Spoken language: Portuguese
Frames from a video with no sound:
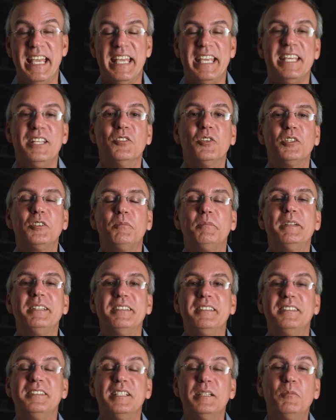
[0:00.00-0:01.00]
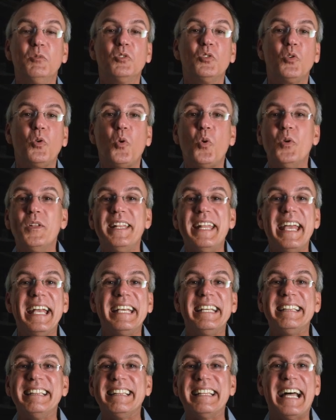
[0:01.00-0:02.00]
E nós precisamos
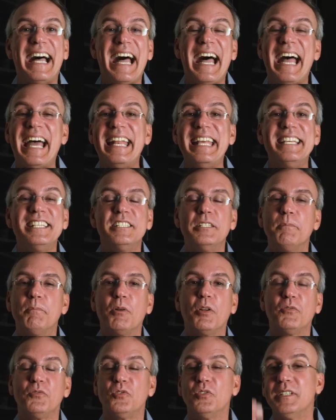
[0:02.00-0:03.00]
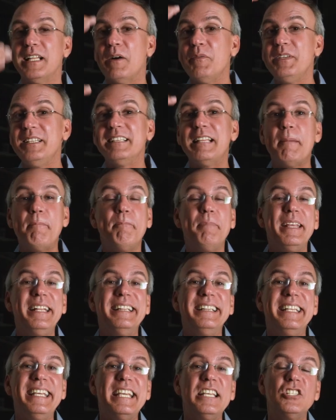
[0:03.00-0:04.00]
conectar este profissional,
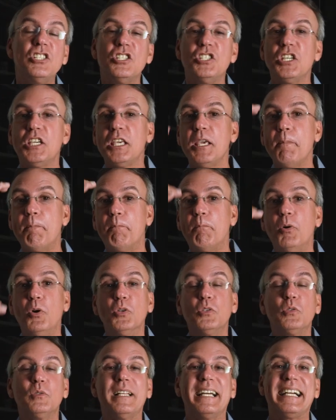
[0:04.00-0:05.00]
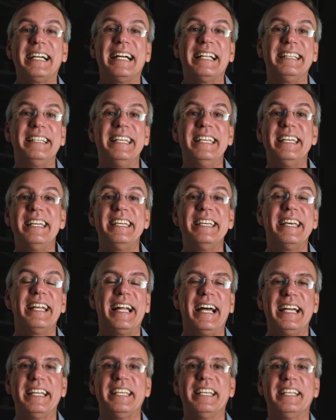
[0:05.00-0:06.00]
independente de que ponto da cadeia
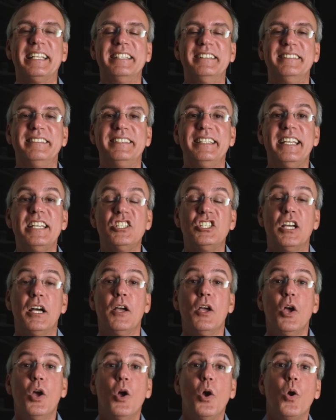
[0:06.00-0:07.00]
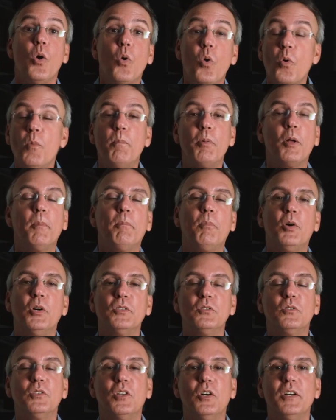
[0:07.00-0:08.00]
hierárquica ele esteja, com o
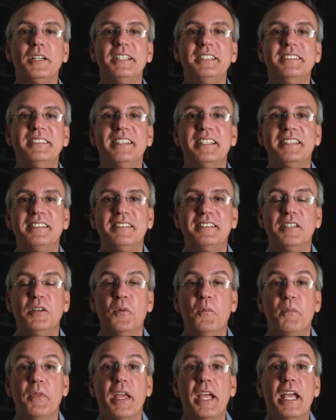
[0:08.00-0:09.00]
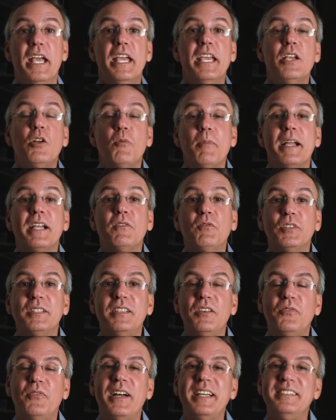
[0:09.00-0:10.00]
propósito da organização. E como é que
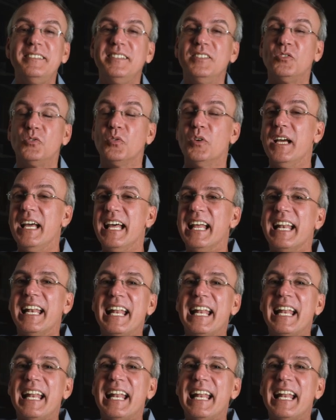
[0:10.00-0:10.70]
você faz isso?